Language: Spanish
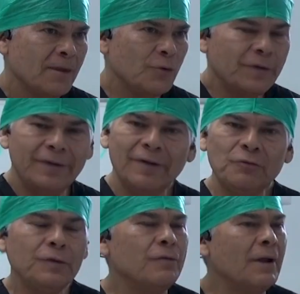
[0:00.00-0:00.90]
Entonces
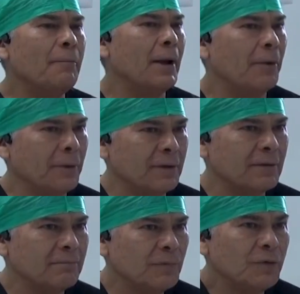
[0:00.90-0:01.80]
esto es una maravilla.
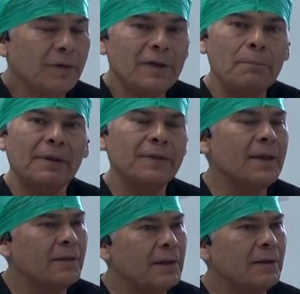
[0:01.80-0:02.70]
Entonces al
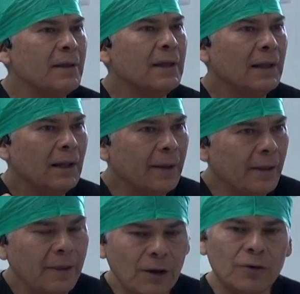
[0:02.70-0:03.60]
paciente le
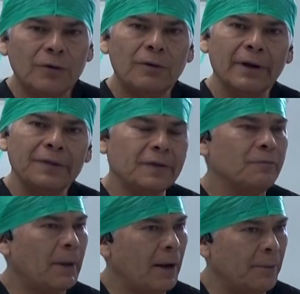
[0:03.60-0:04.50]
dedico estas
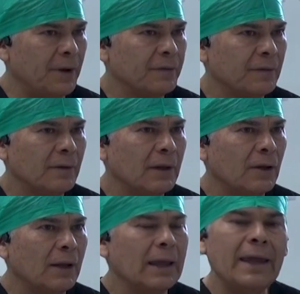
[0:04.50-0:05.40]
palabras.
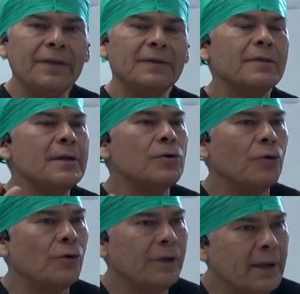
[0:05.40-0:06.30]
Esta
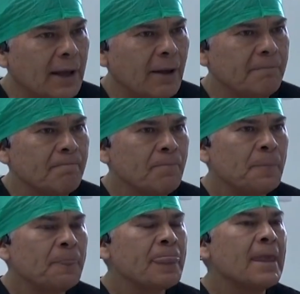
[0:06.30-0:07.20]
tecnología
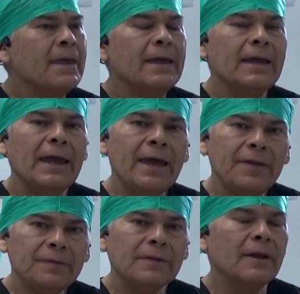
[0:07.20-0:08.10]

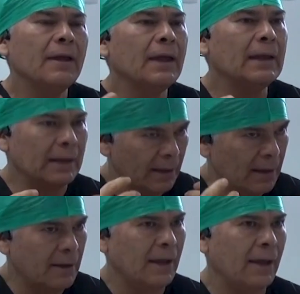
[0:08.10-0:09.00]
es
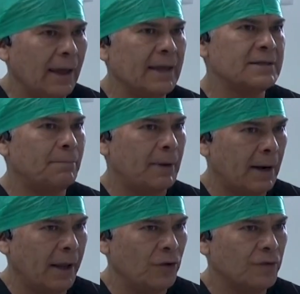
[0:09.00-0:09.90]
hecha
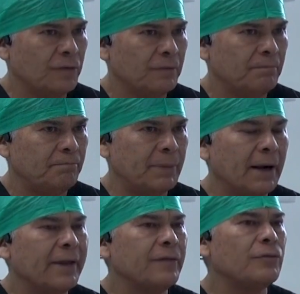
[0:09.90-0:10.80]
para ellos
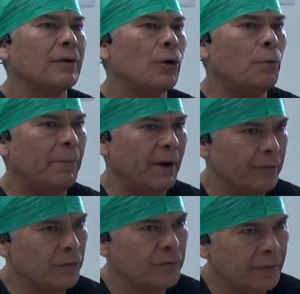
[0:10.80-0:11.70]
para que su
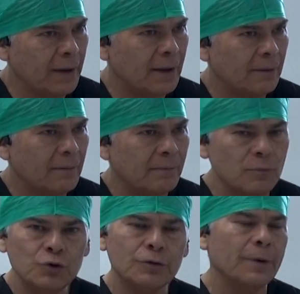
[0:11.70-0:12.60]
recuperación sea
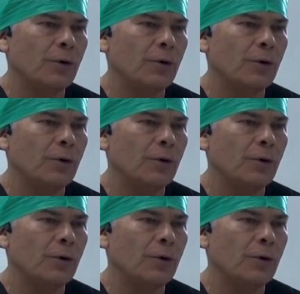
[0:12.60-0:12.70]
mucho